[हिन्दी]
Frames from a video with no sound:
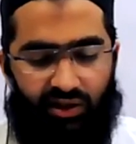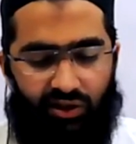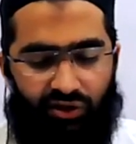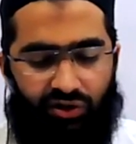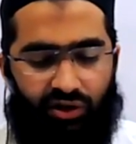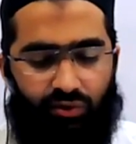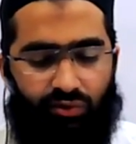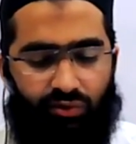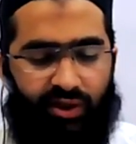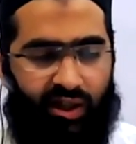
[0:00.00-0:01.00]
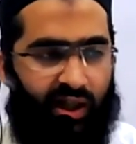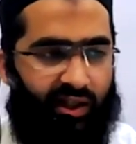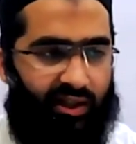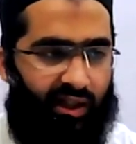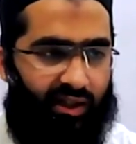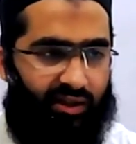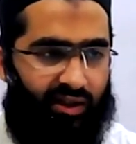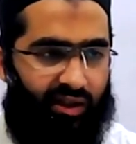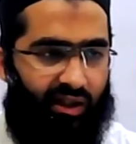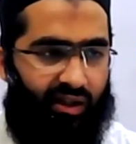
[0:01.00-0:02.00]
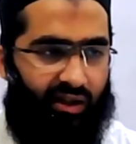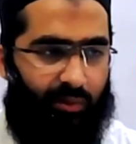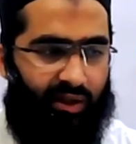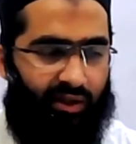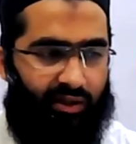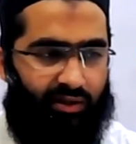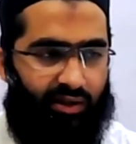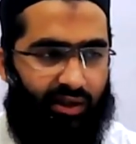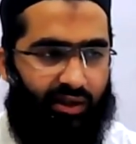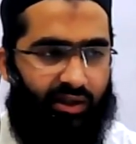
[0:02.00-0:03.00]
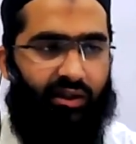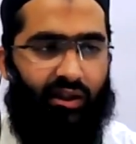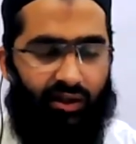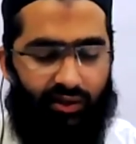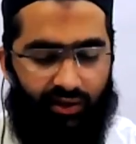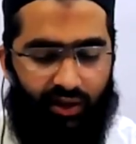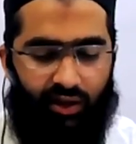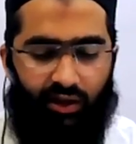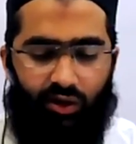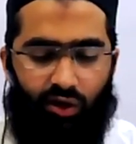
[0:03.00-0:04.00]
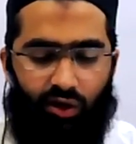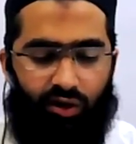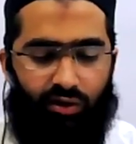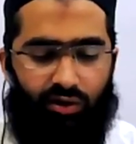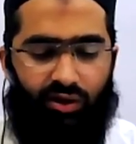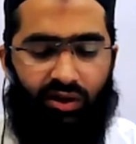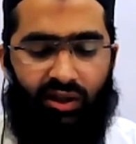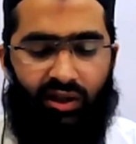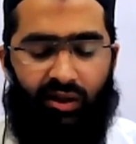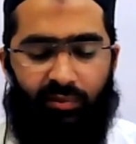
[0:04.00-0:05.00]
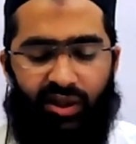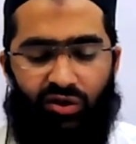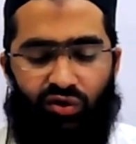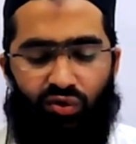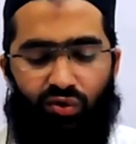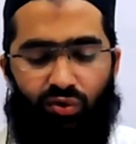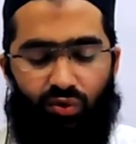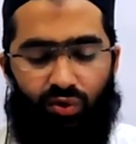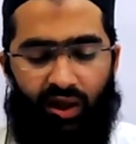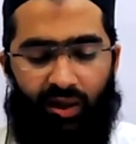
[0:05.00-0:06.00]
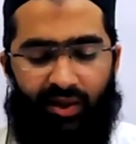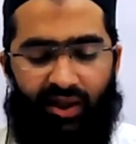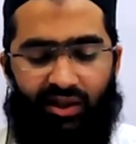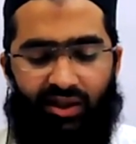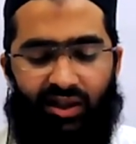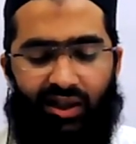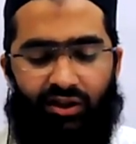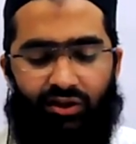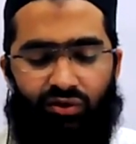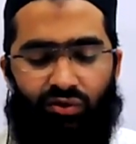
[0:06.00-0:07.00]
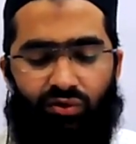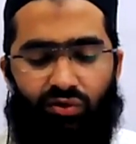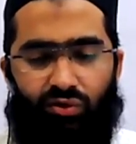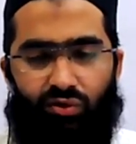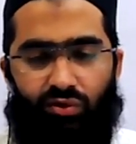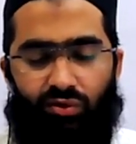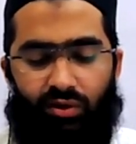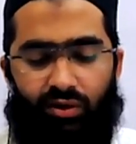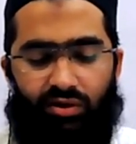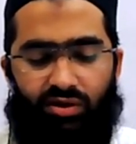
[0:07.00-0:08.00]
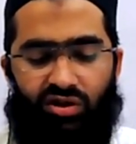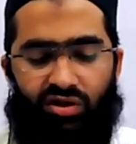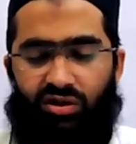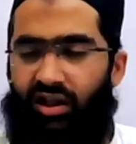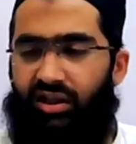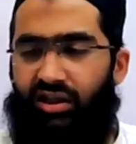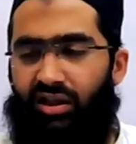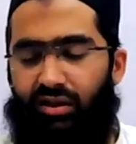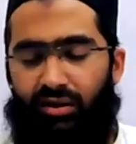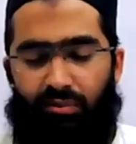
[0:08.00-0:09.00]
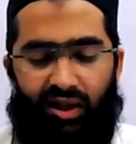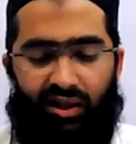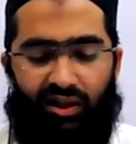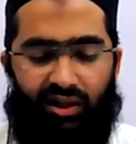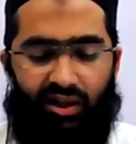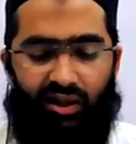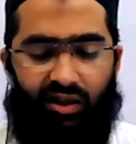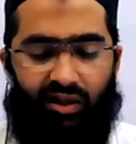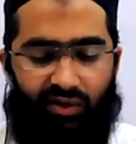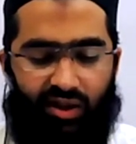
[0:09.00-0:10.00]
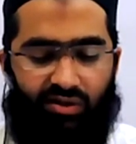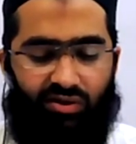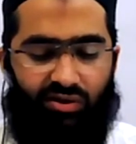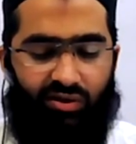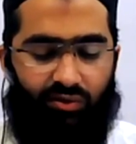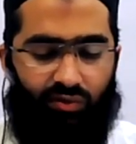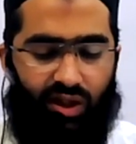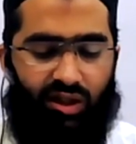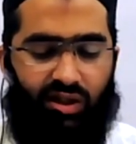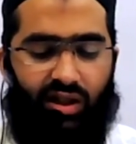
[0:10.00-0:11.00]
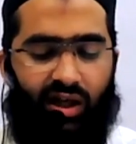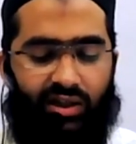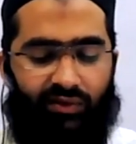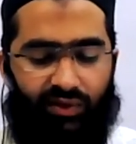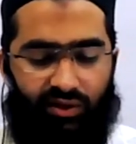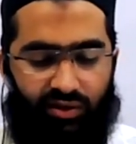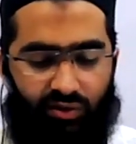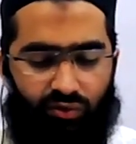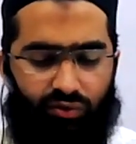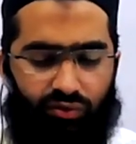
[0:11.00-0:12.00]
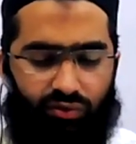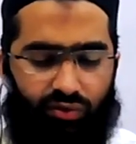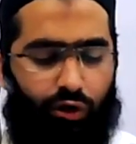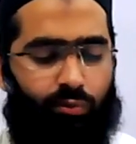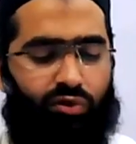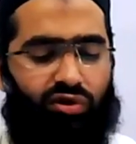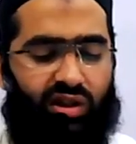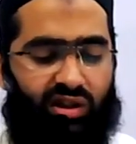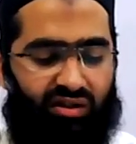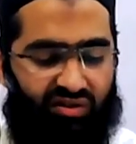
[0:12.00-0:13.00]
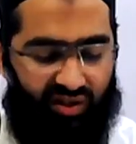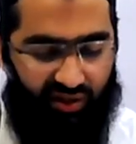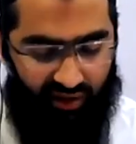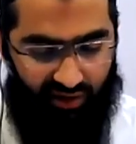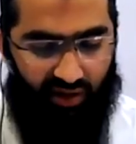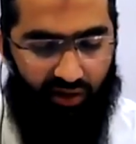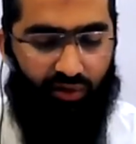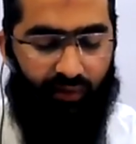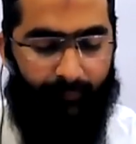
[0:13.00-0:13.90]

तशतरू भी आयाती समनन कलीला और ना बेचो हमारी आयतों को कलील माल के एवज वैया और मुझ ही से डर जाओ